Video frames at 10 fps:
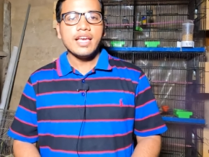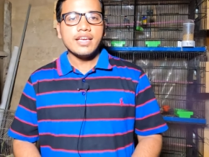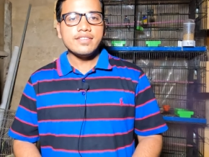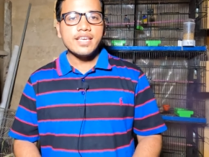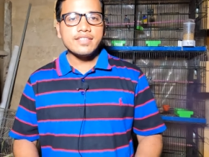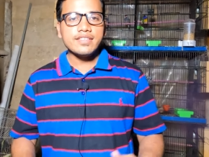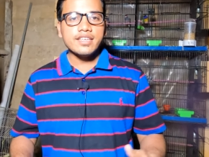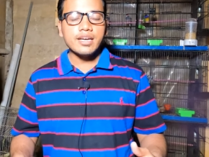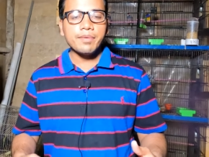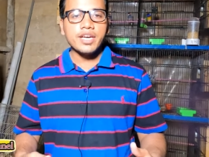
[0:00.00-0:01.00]
किसी ऐसी
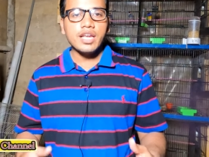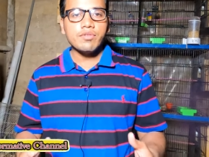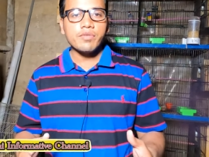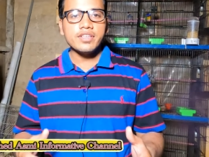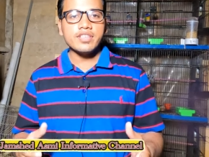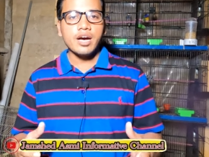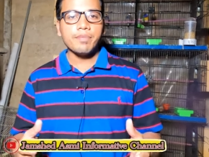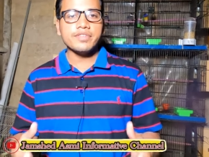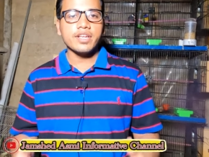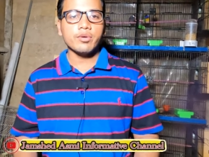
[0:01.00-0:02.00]
जगह पे करें व्यूवर जहाँ
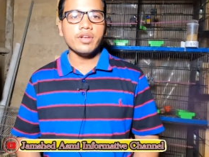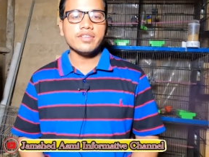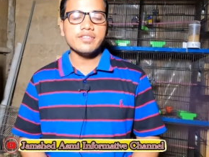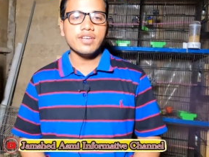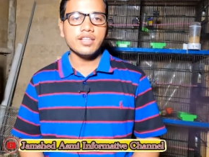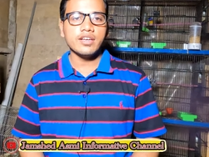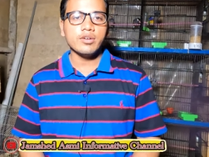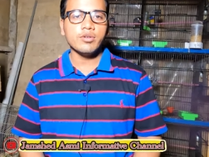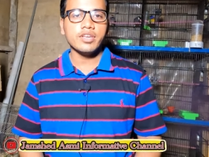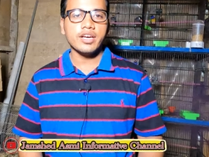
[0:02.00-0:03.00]
पे सर्कुलेशन ज़्यादा
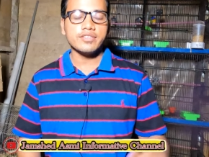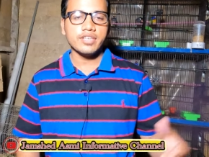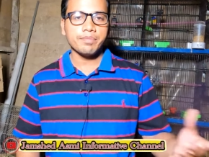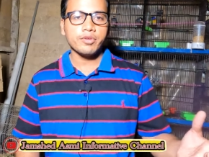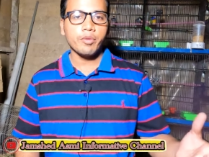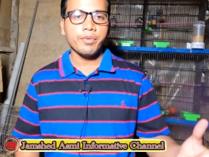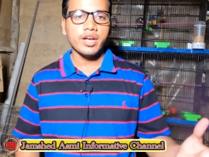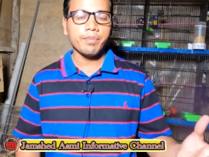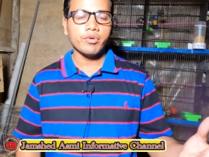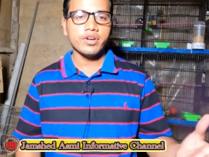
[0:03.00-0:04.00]
हो या छत के ऊपर
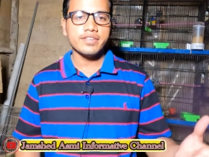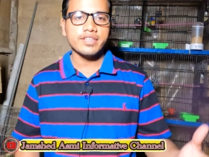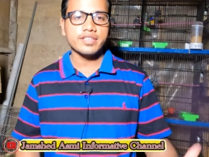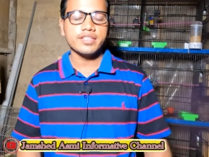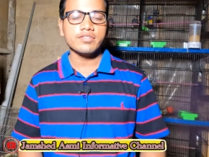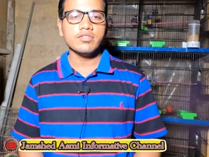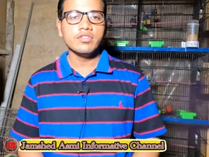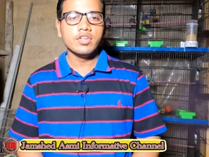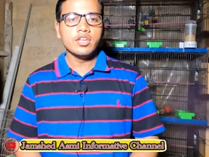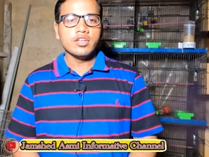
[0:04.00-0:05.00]
आप लोग कर सकते हैं इसको
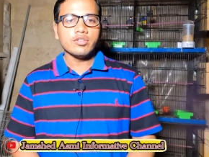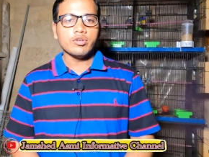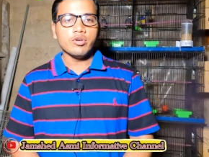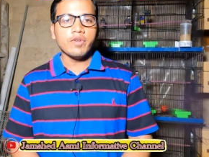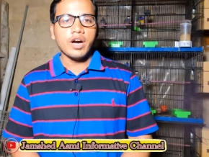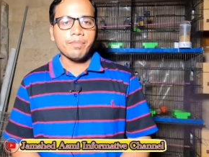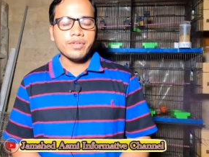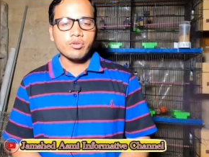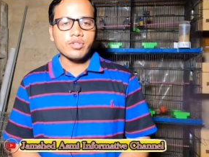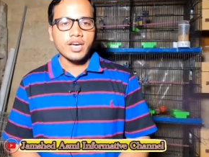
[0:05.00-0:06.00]
तो वहाँ पे
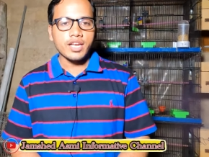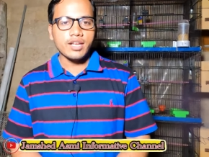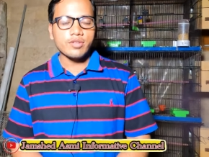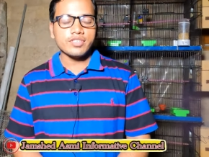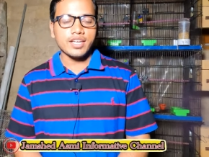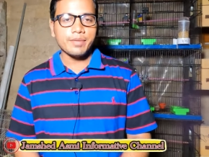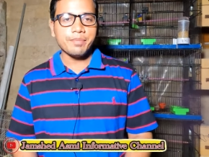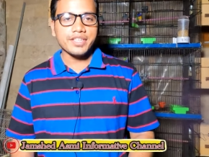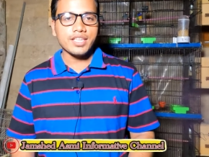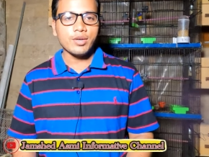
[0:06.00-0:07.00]
इसको तैयार करें तो ज़्यादा
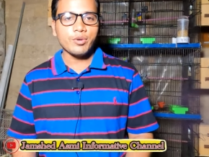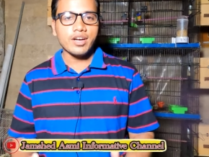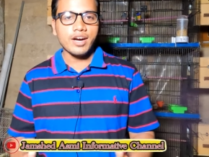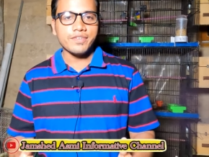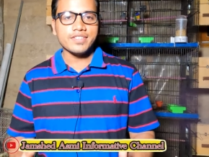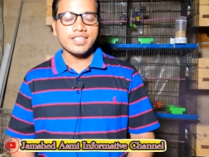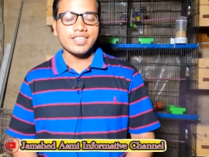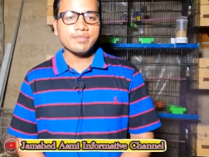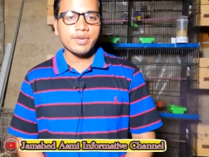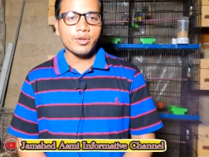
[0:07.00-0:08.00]
बेहतर है क्योंकि काफ़ी ज़्यादा
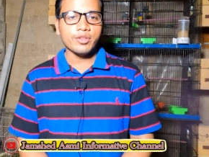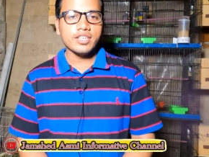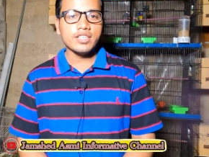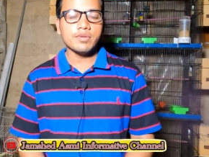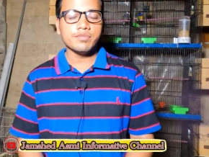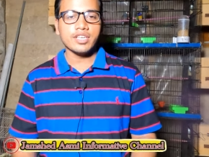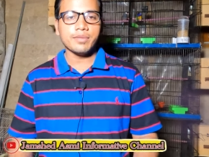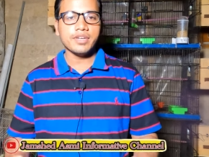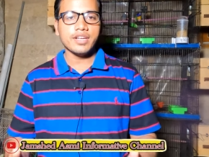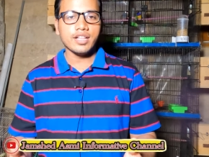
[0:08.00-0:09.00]
स्मेल होती है जब हम
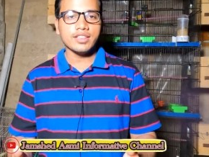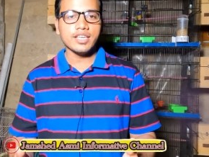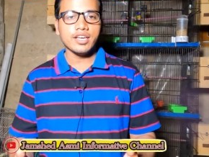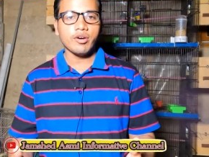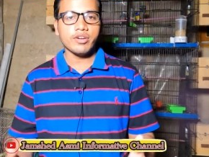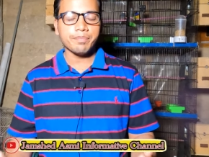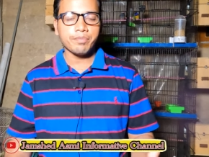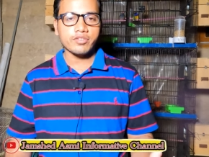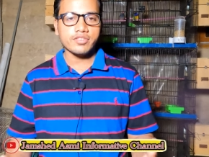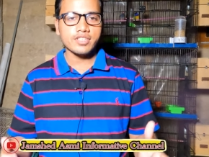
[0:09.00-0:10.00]
चर्बी डालते हैं और
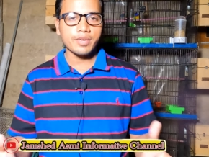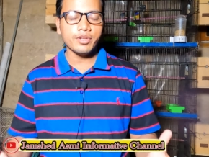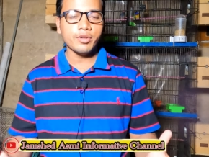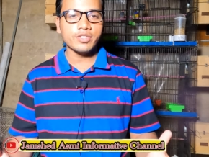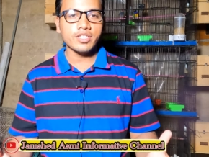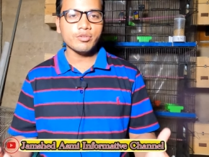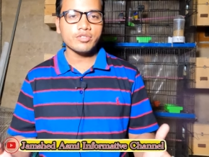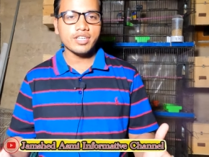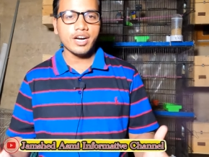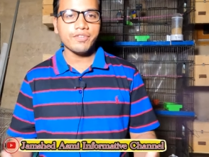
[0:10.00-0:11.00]
प्रोसेस अमल होता है तो
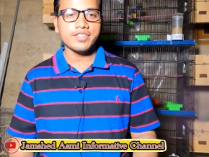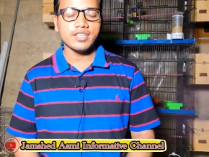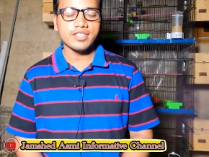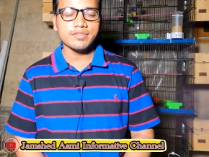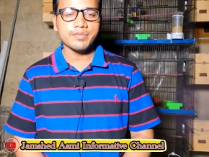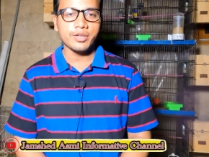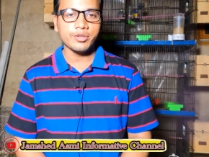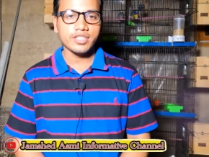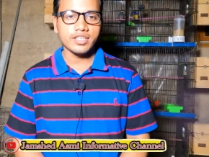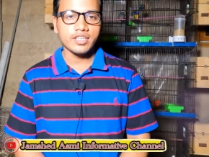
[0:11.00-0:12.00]
उससे काफ़ी ज़्यादा स्मेल
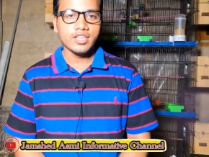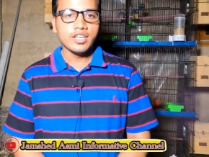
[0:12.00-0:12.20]
होती है